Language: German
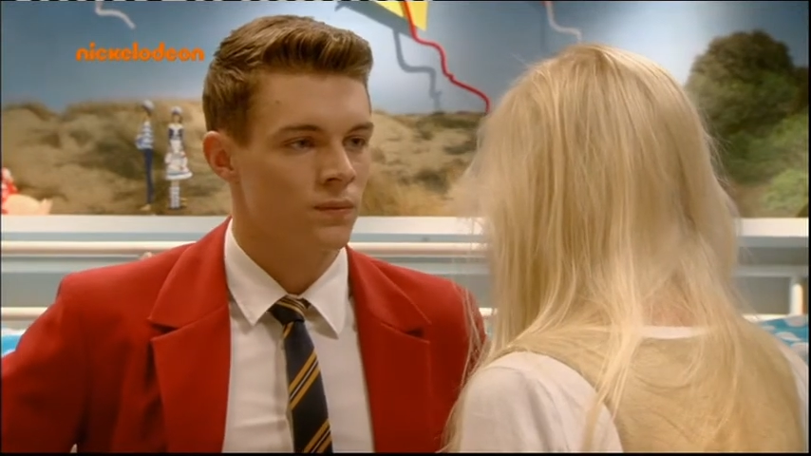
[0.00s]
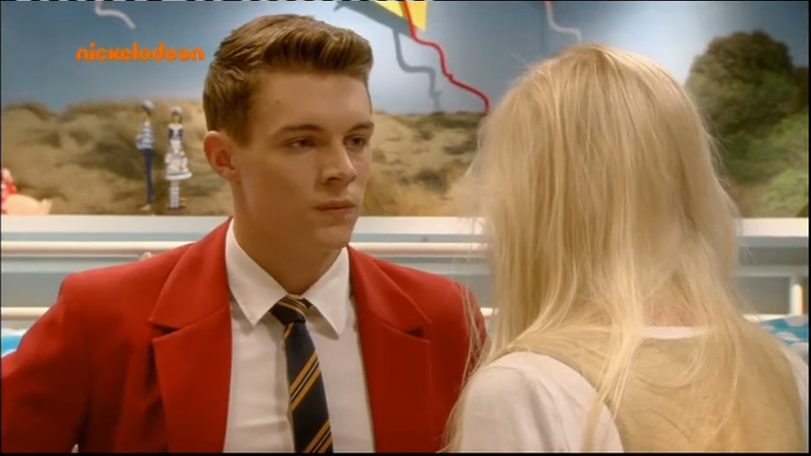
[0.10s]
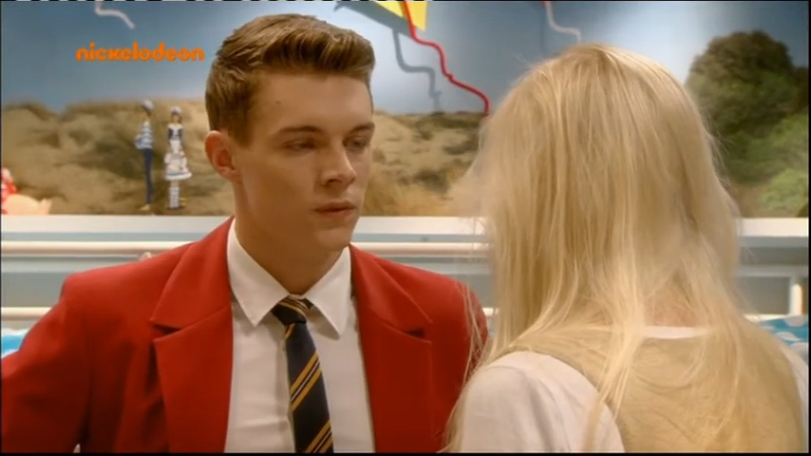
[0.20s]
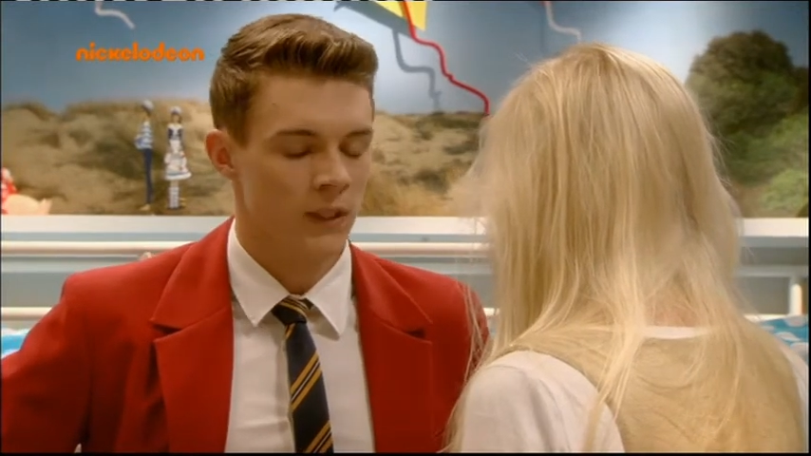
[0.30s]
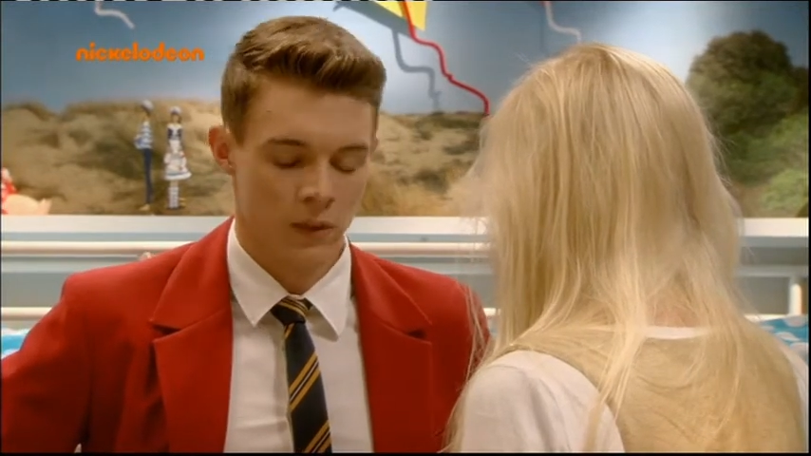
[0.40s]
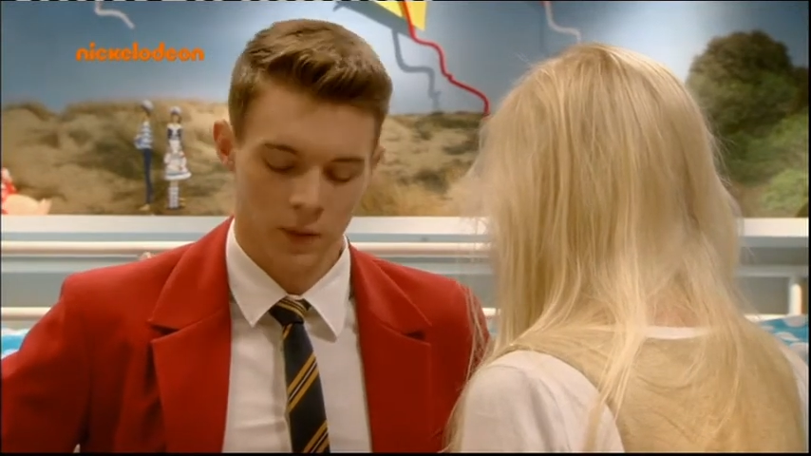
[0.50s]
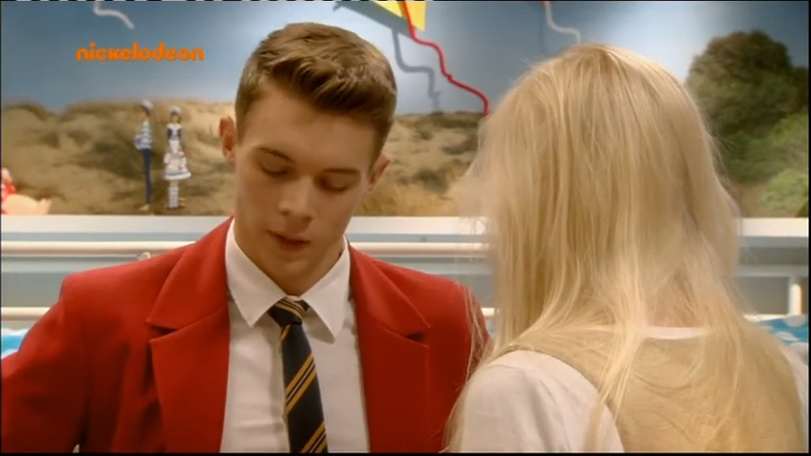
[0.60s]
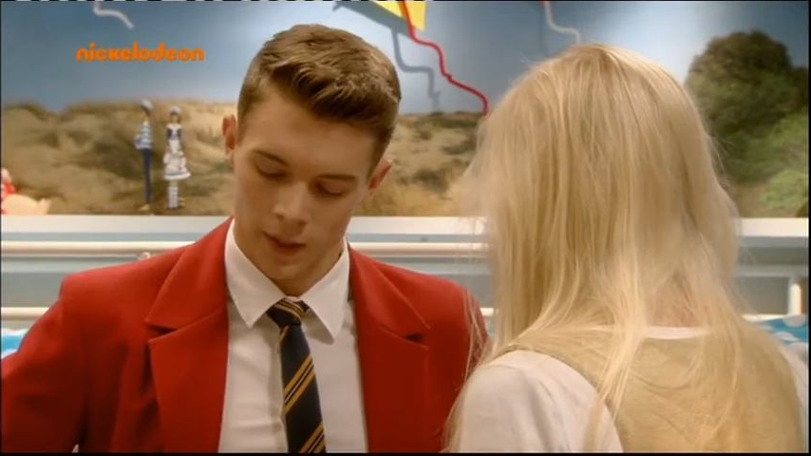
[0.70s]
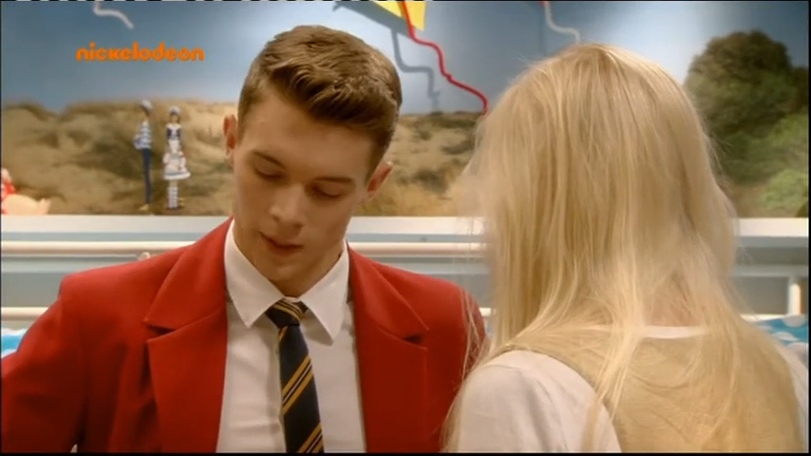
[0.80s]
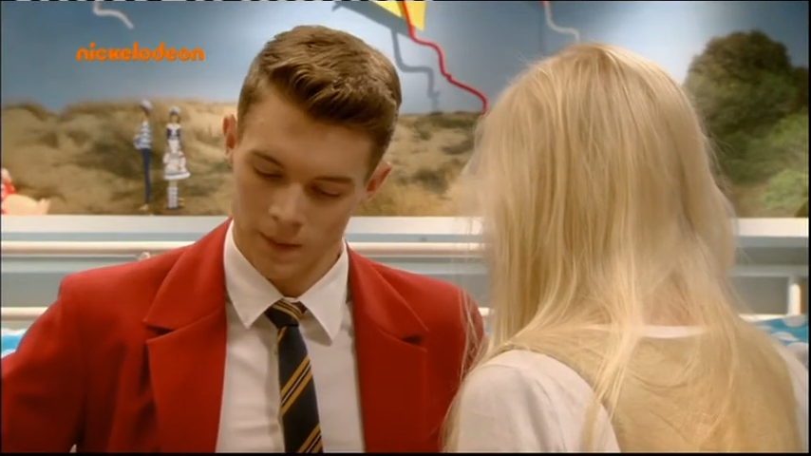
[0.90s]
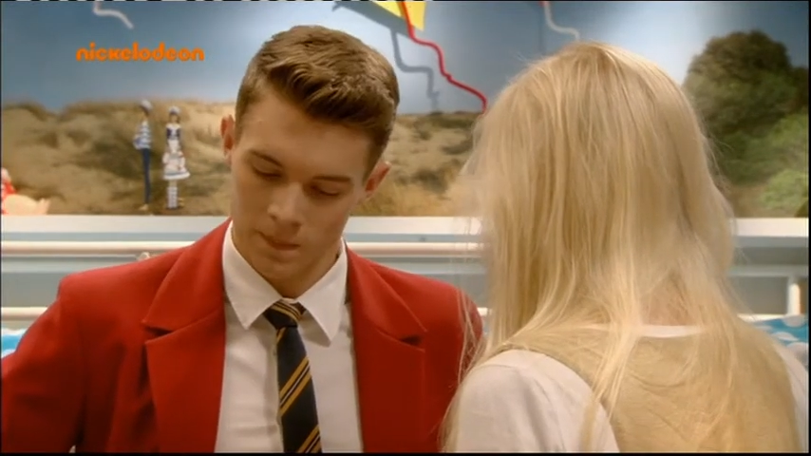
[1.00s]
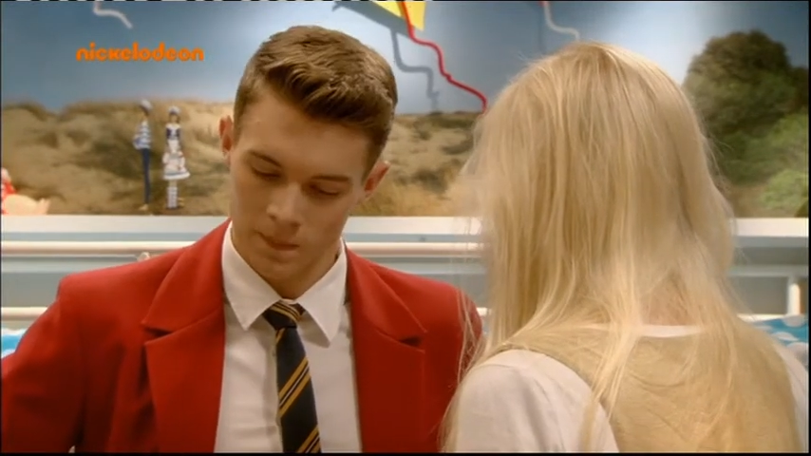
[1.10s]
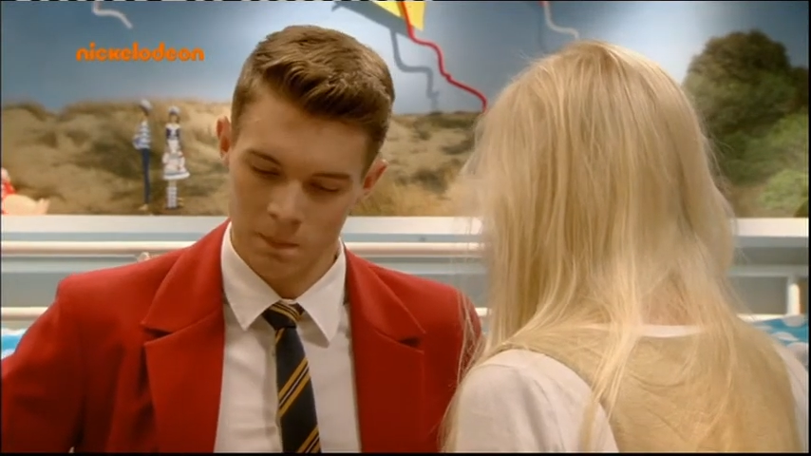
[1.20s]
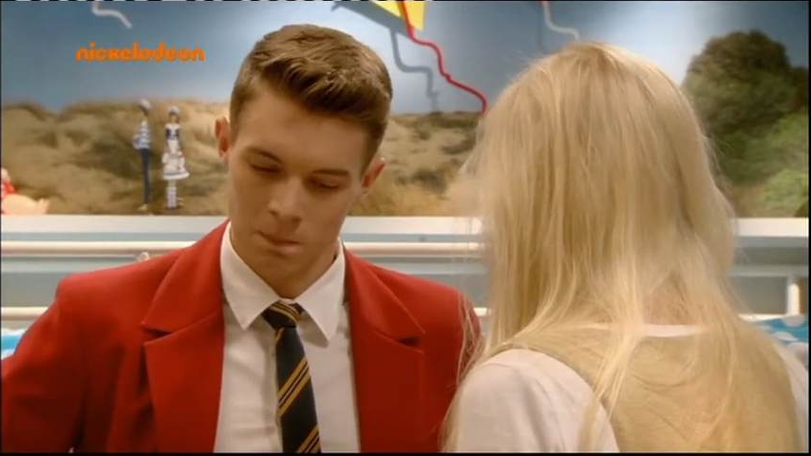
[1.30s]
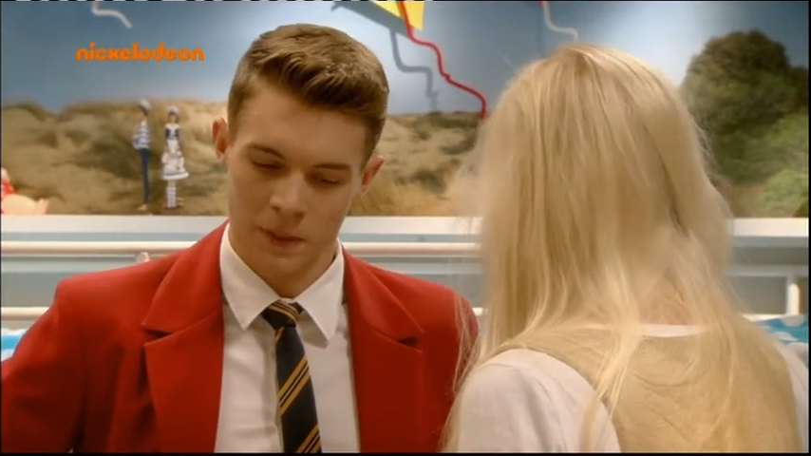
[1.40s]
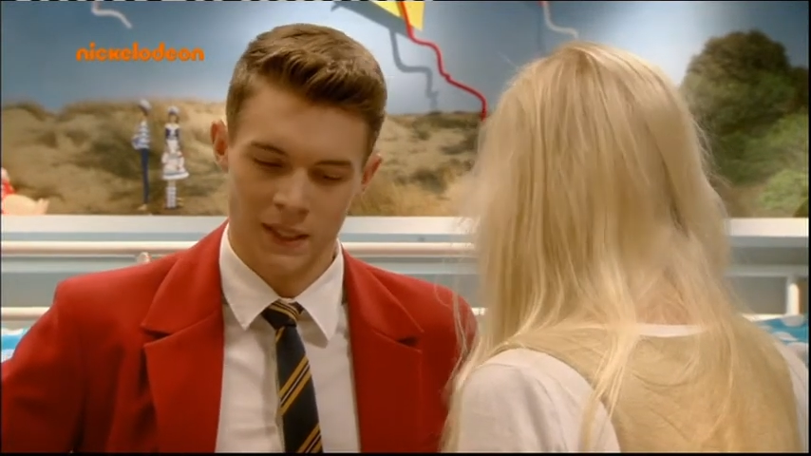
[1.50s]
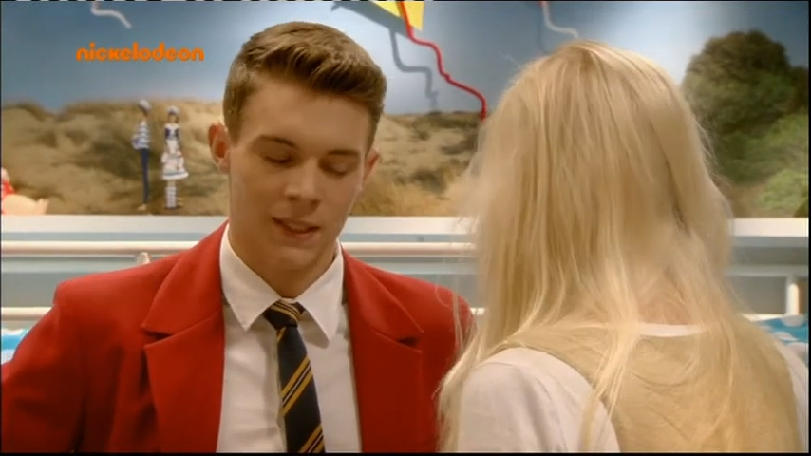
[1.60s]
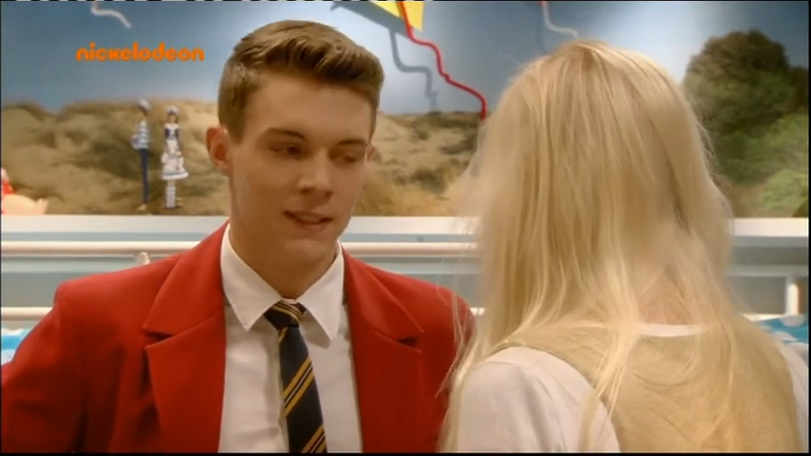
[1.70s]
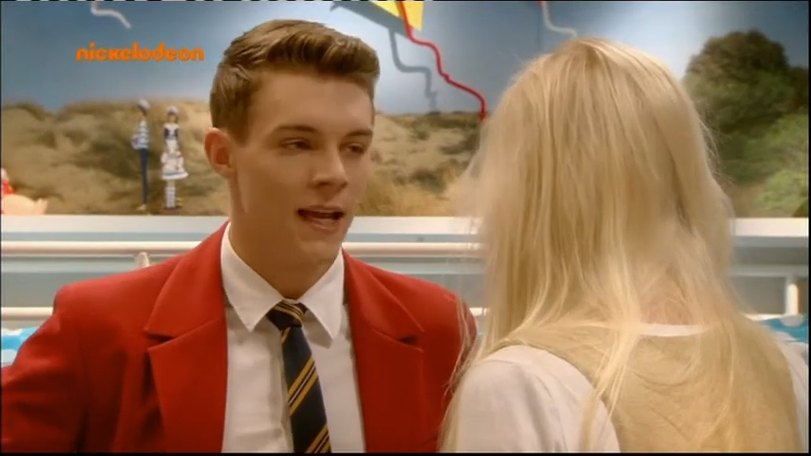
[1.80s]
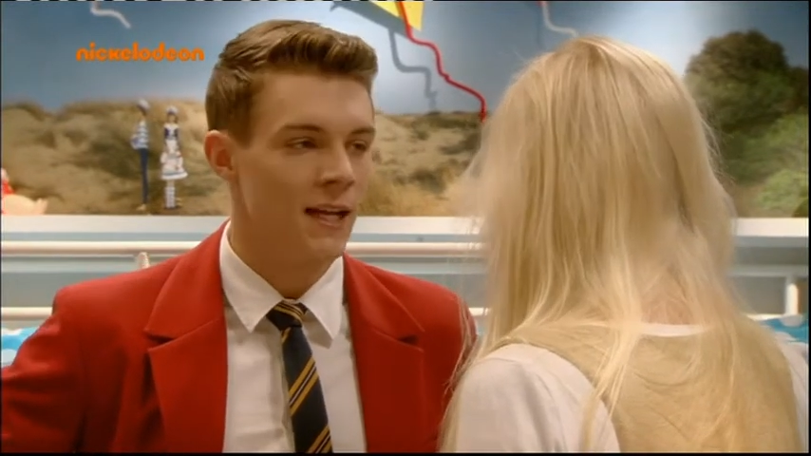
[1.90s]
Victoria, bitte sag